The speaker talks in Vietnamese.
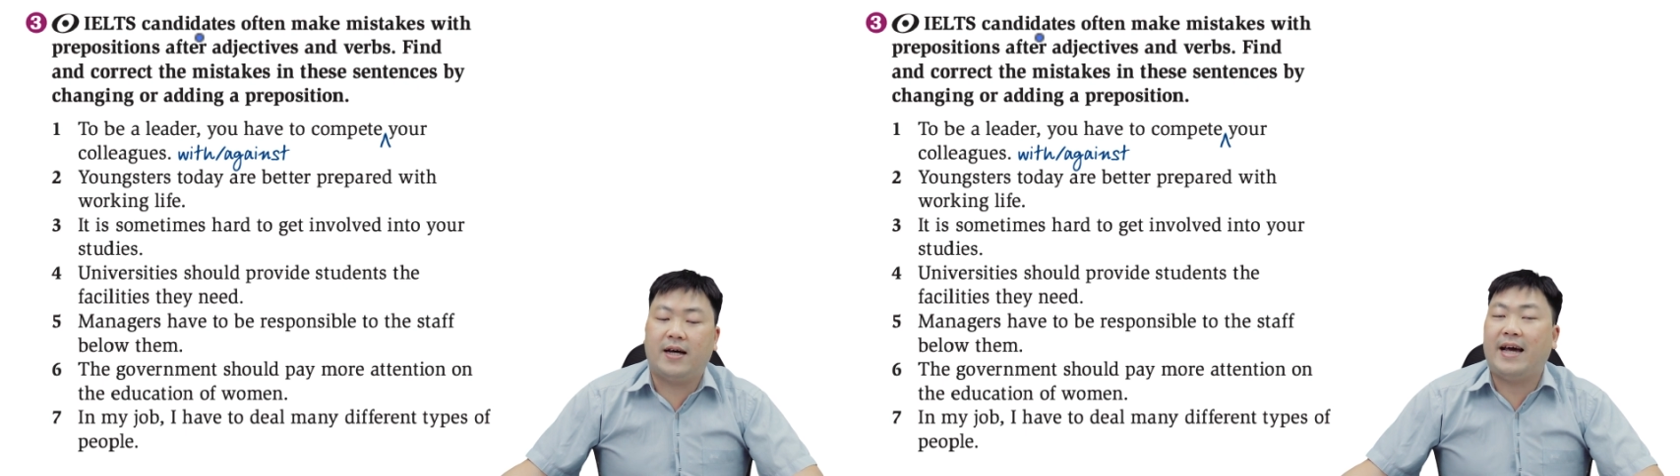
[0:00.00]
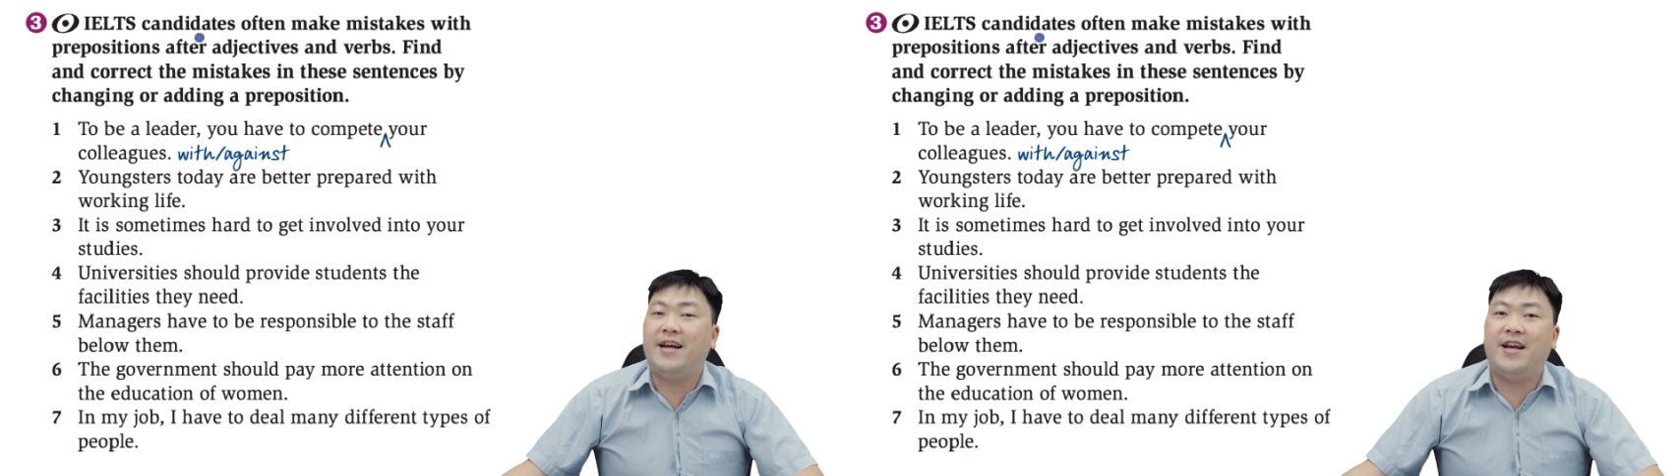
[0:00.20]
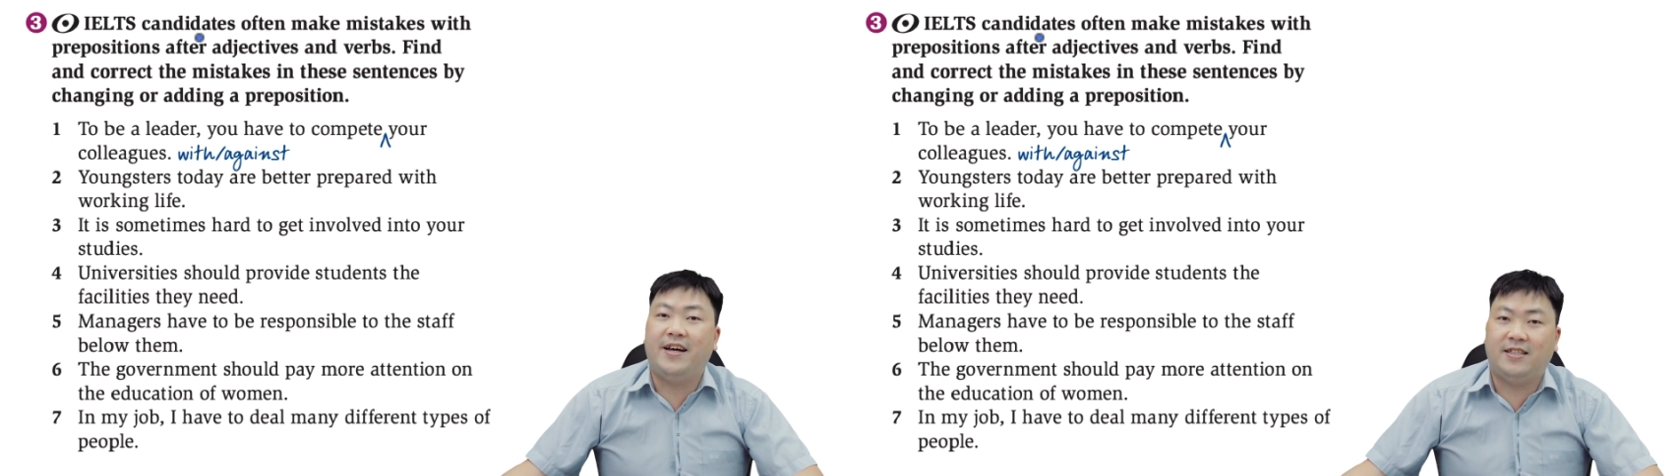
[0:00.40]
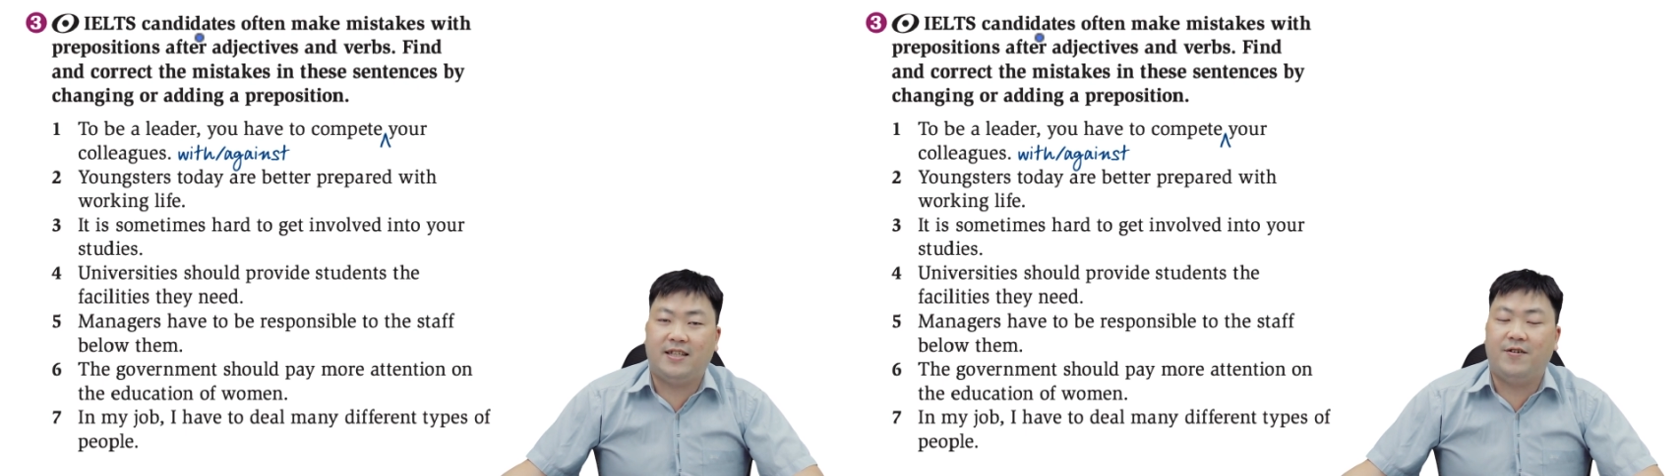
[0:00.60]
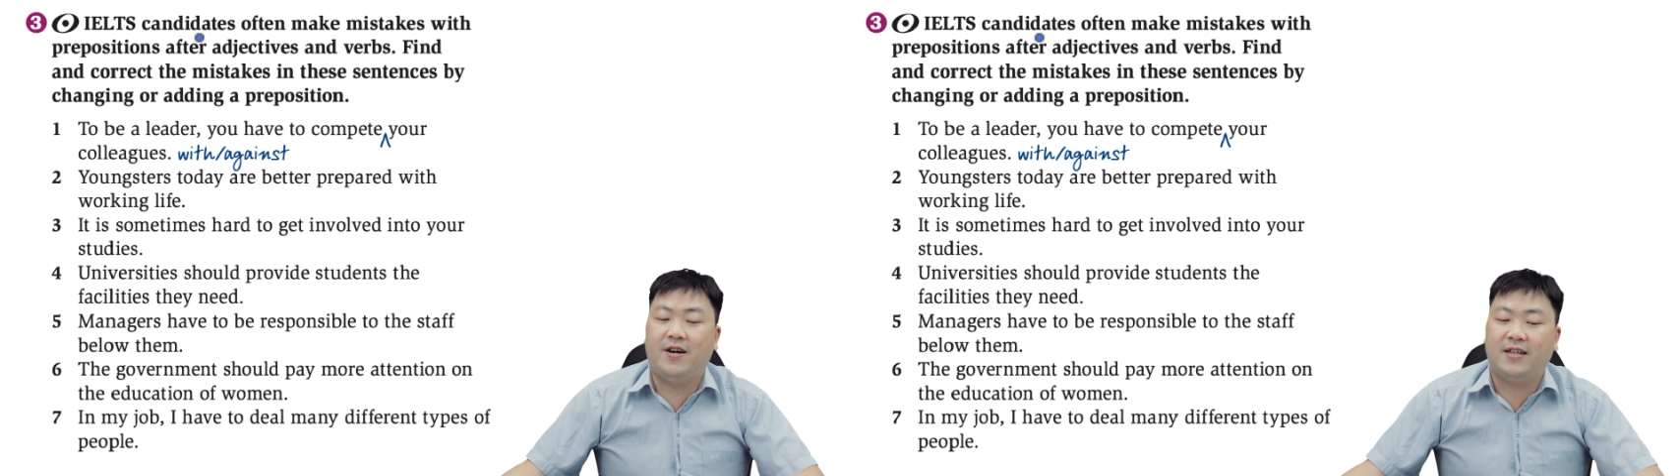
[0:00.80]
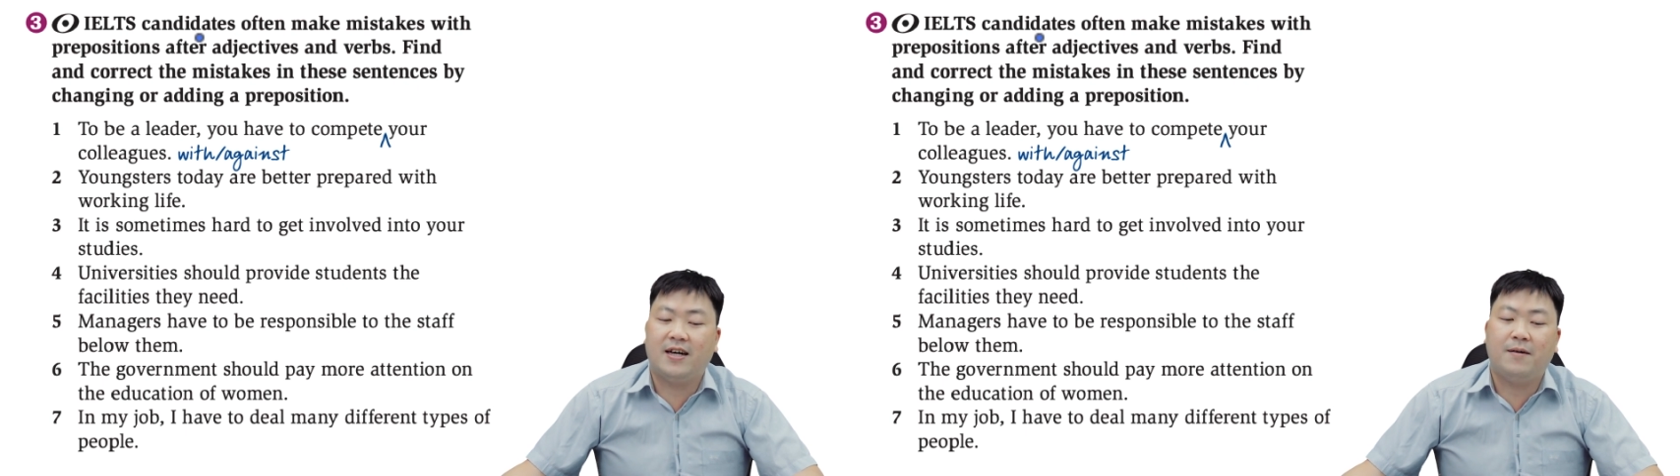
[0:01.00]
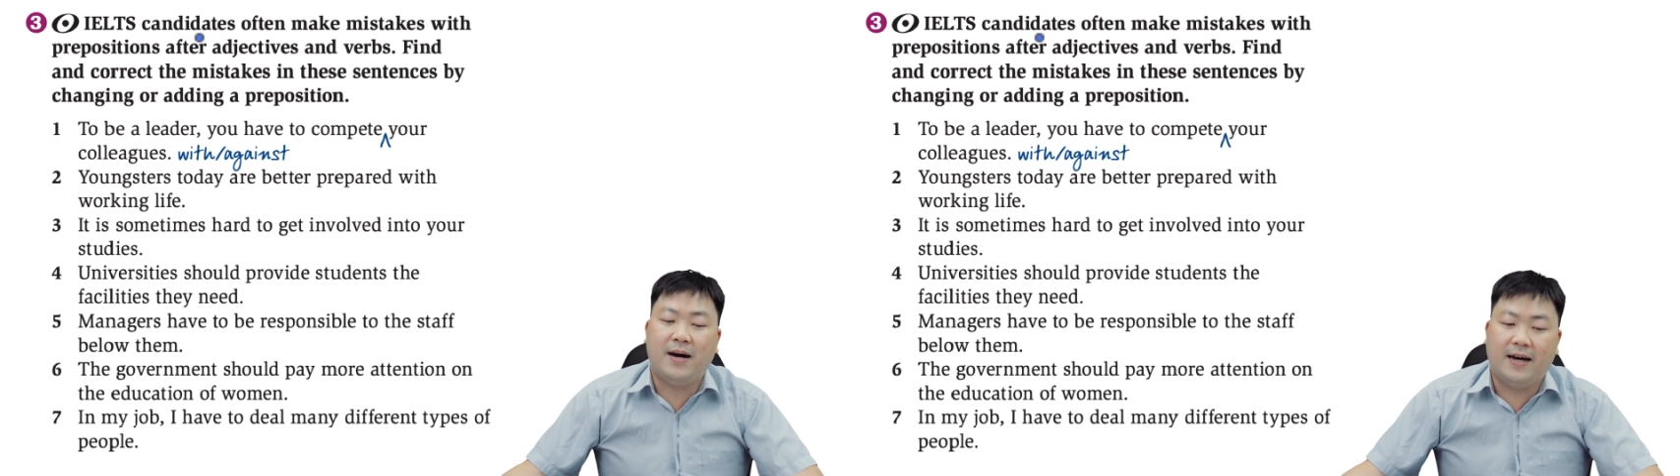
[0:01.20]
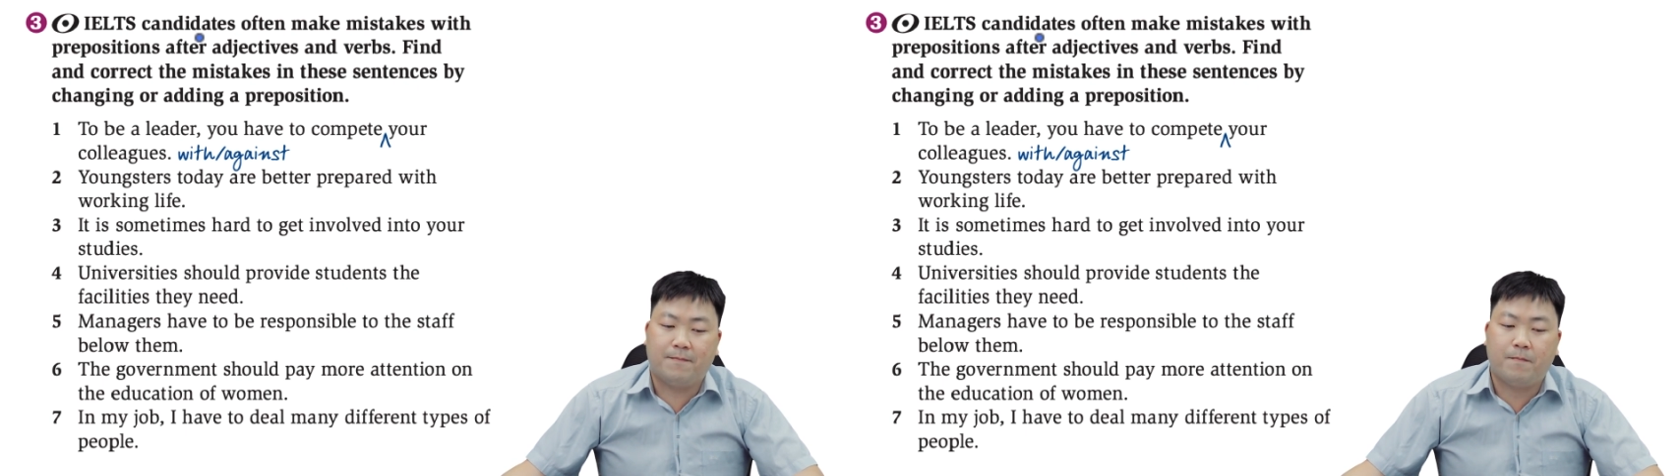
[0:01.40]
là candidates đều được nha các
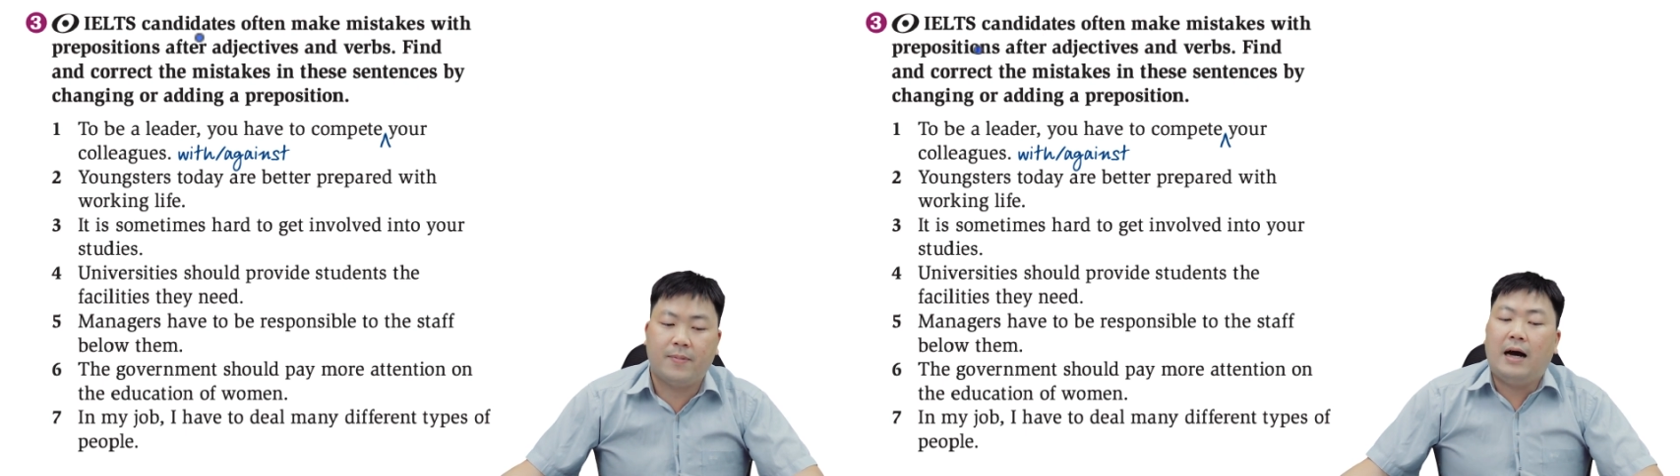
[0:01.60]
bạn.